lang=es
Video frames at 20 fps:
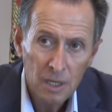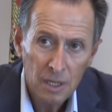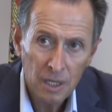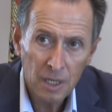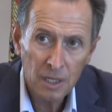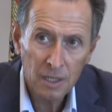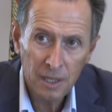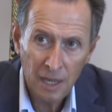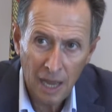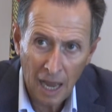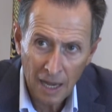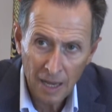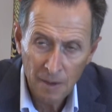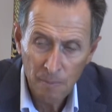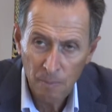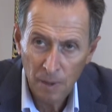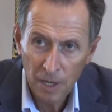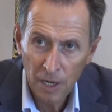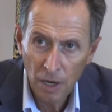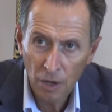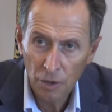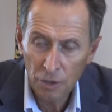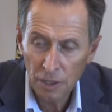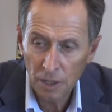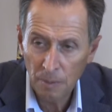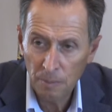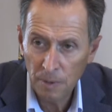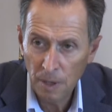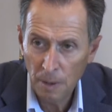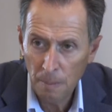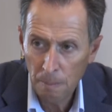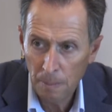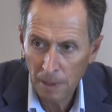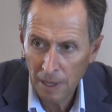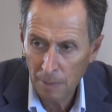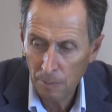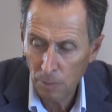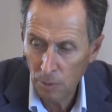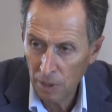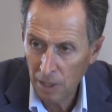que se han implicado también
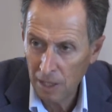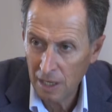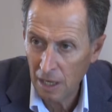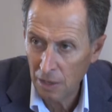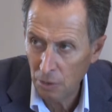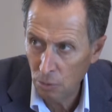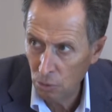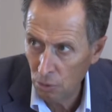para poner cada